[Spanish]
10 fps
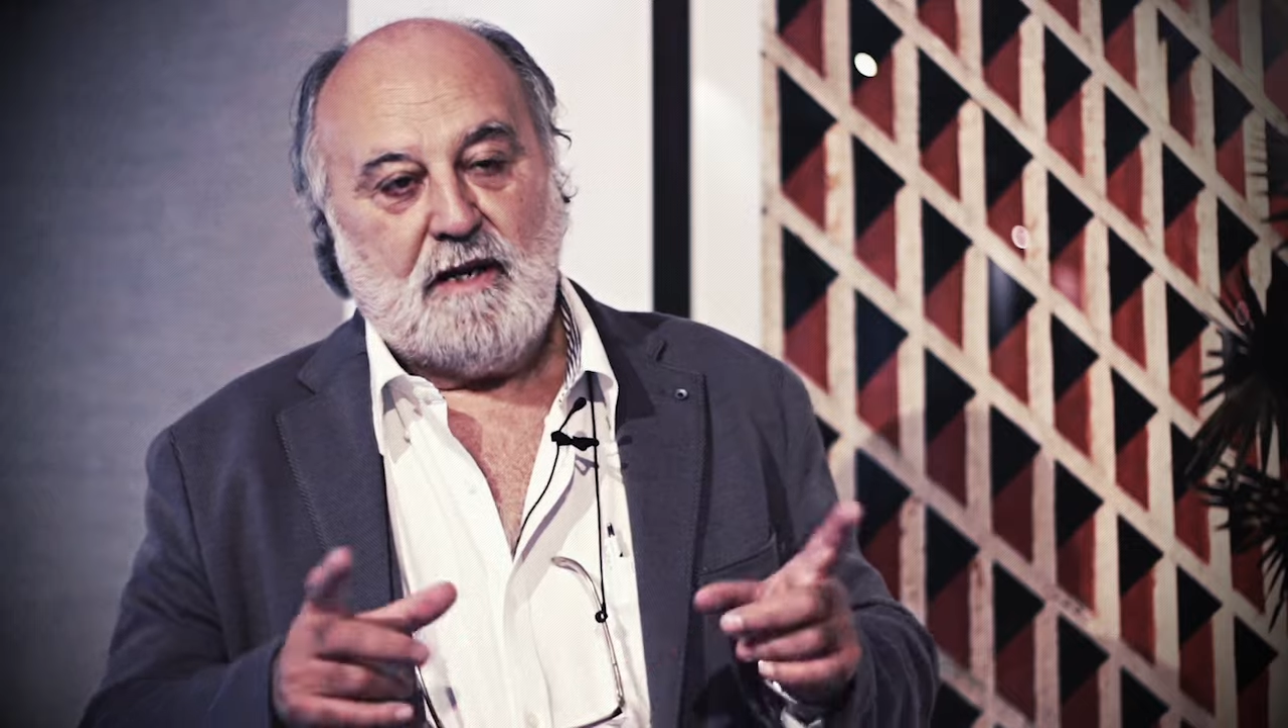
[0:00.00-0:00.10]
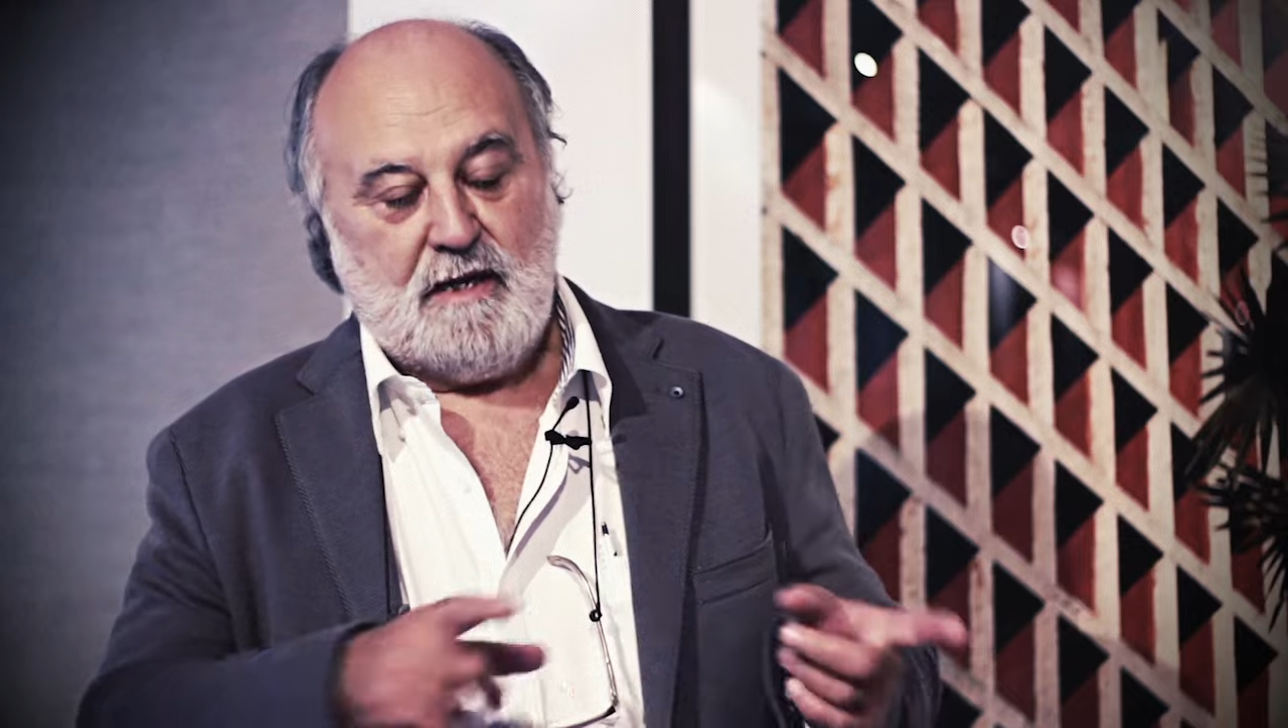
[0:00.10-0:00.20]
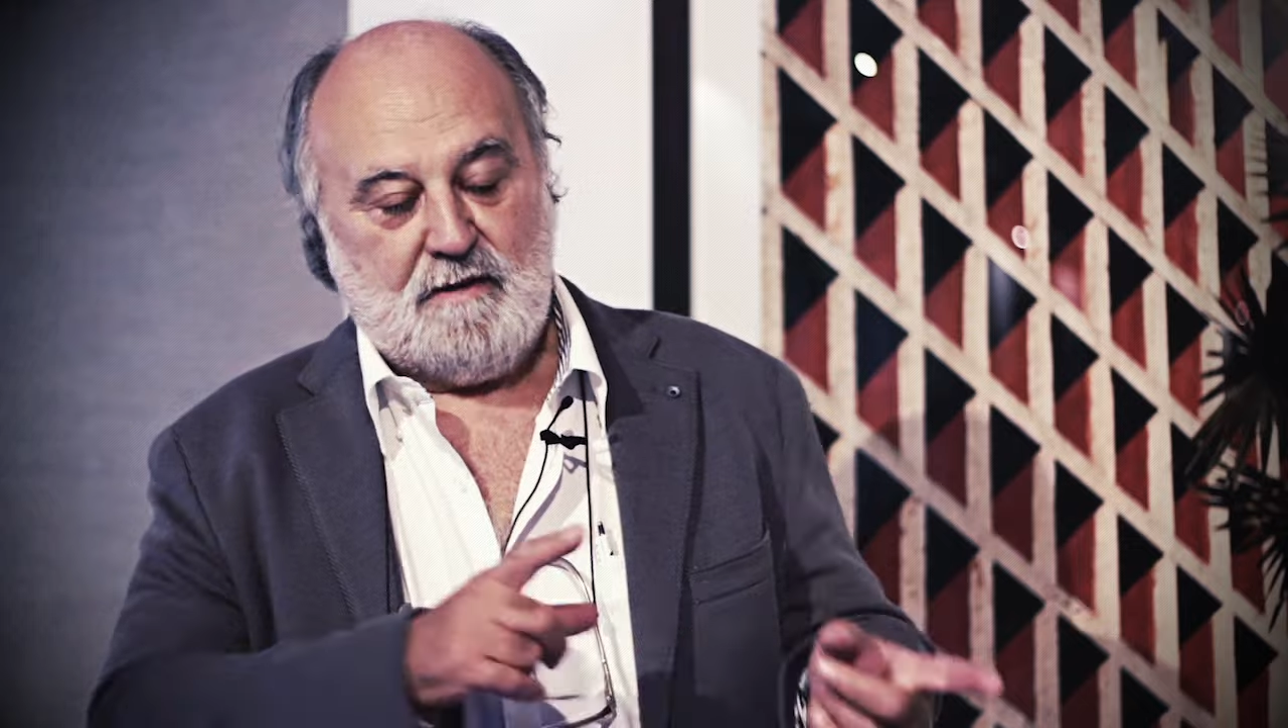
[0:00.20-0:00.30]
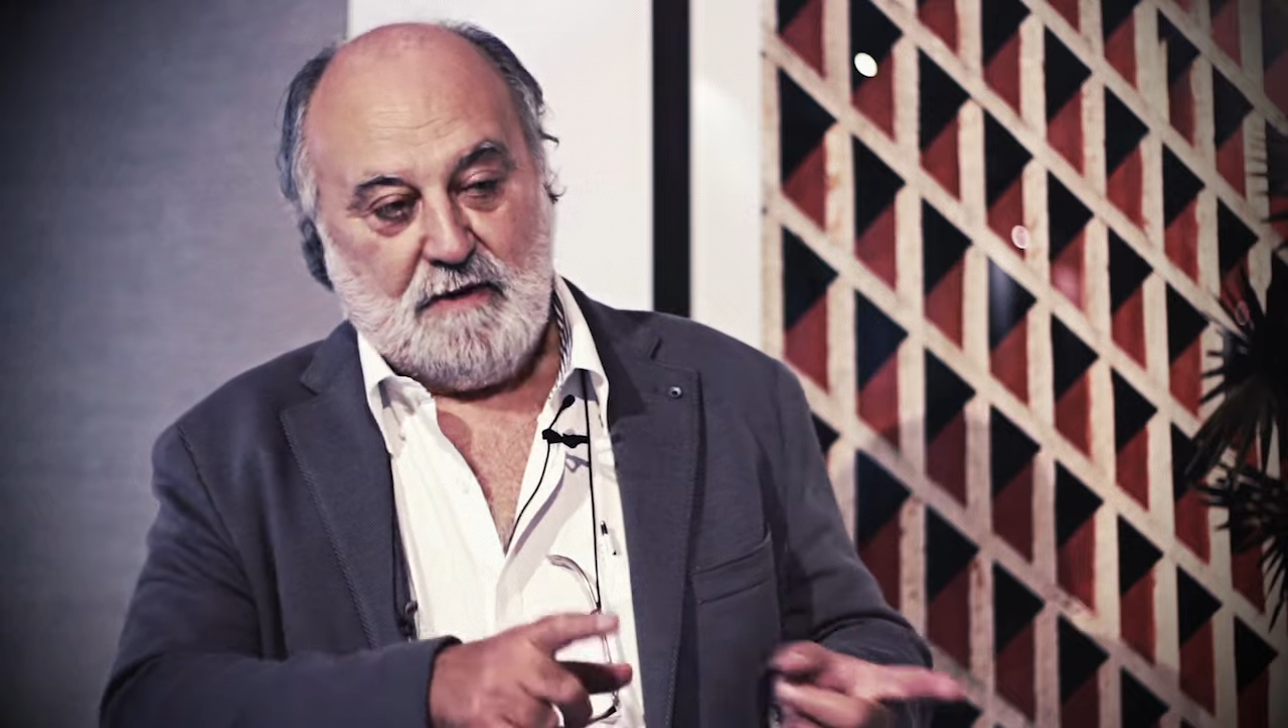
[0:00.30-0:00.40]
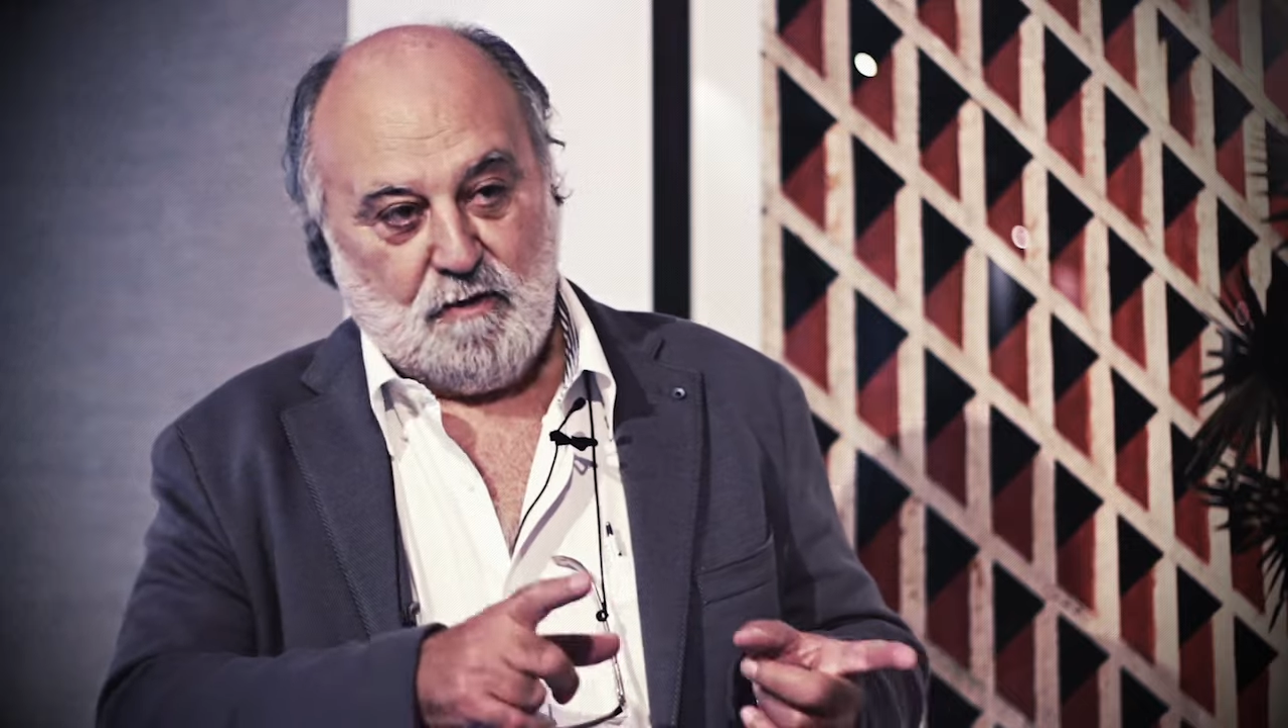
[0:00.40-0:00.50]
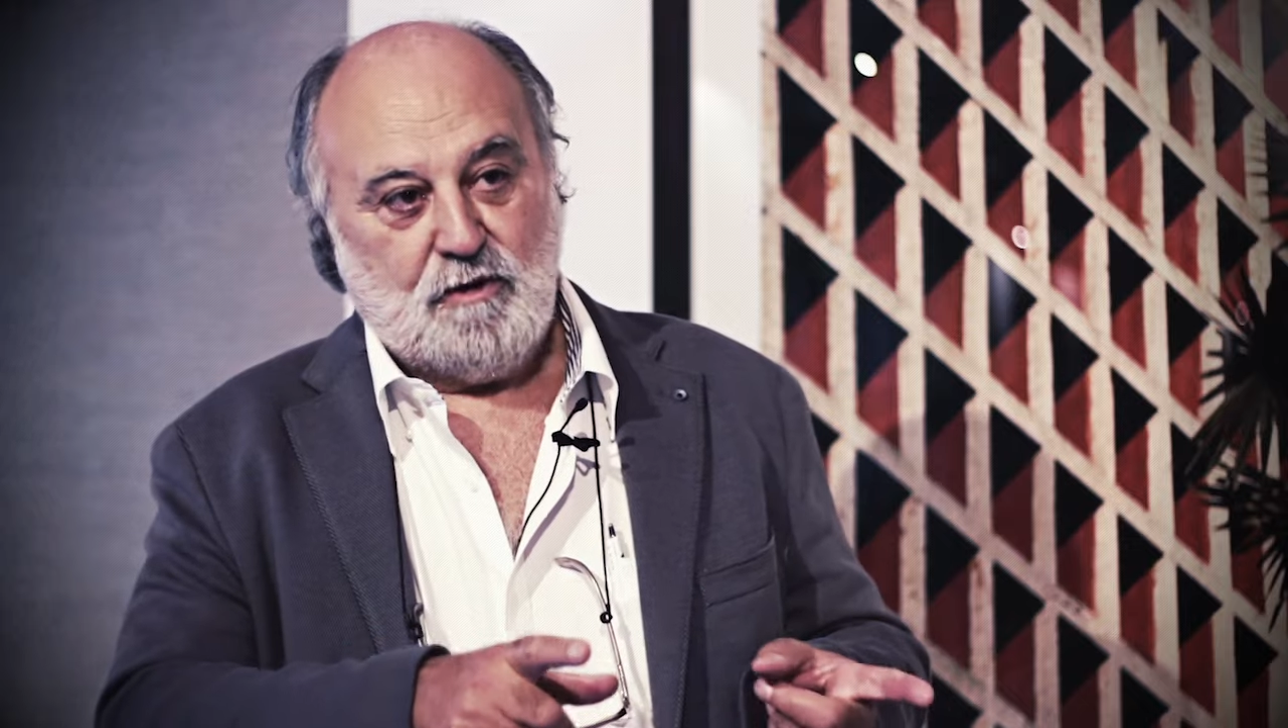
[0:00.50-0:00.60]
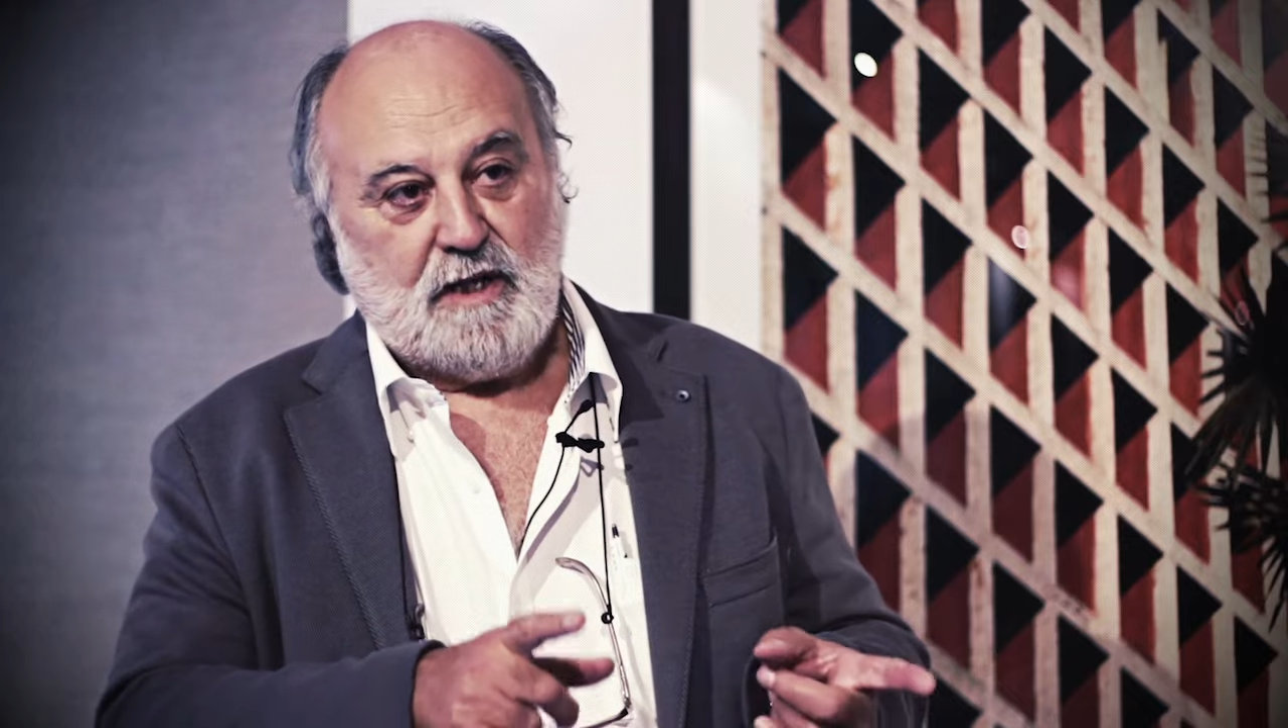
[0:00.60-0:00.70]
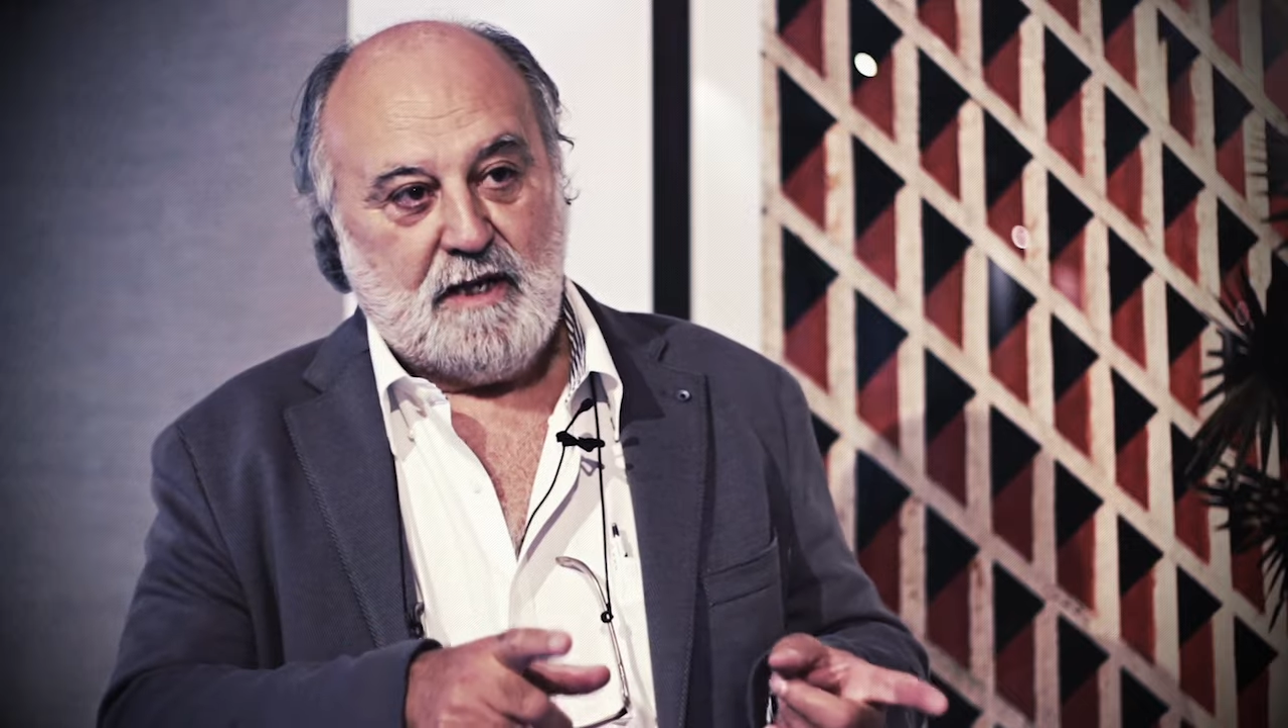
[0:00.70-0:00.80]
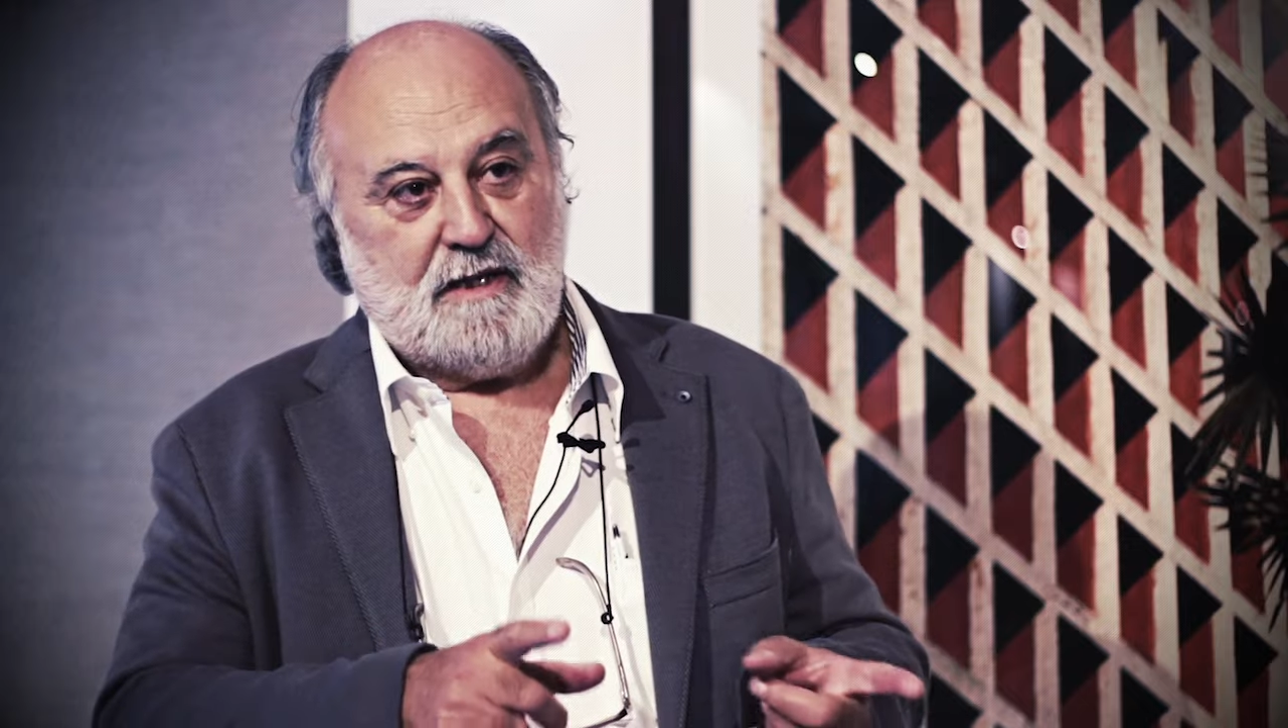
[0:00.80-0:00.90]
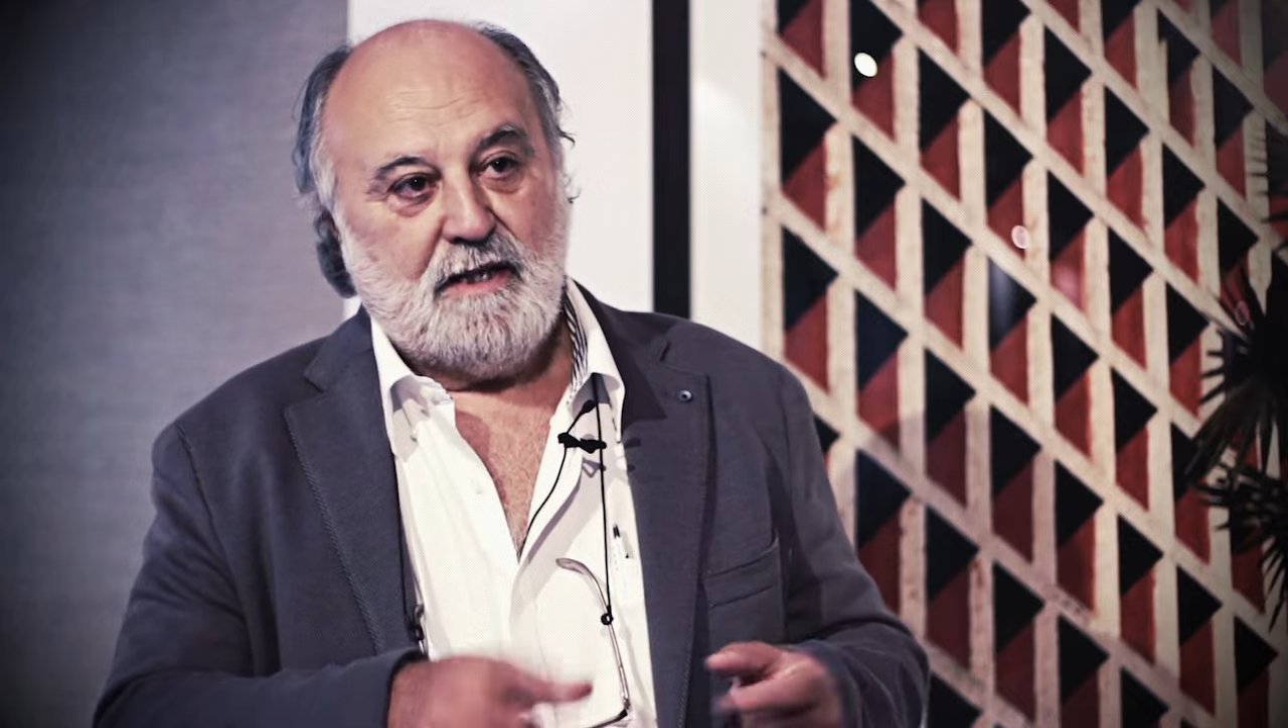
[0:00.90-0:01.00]
la
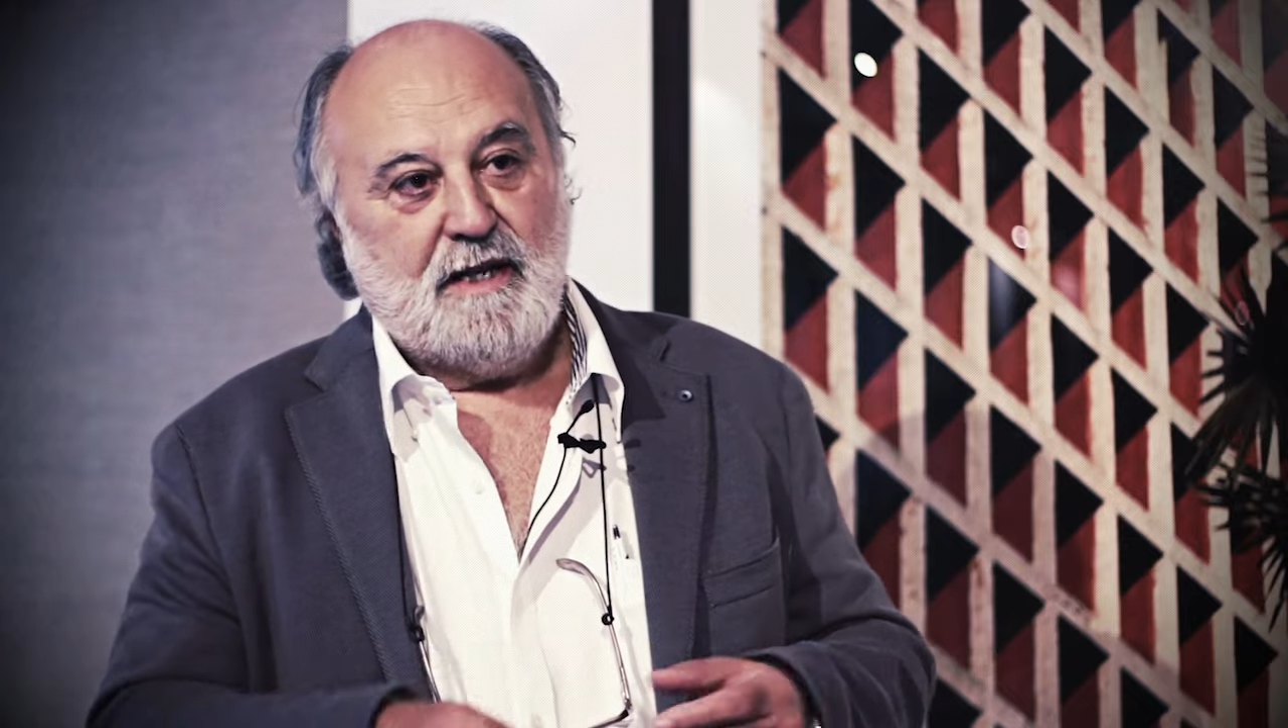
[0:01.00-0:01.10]
facultad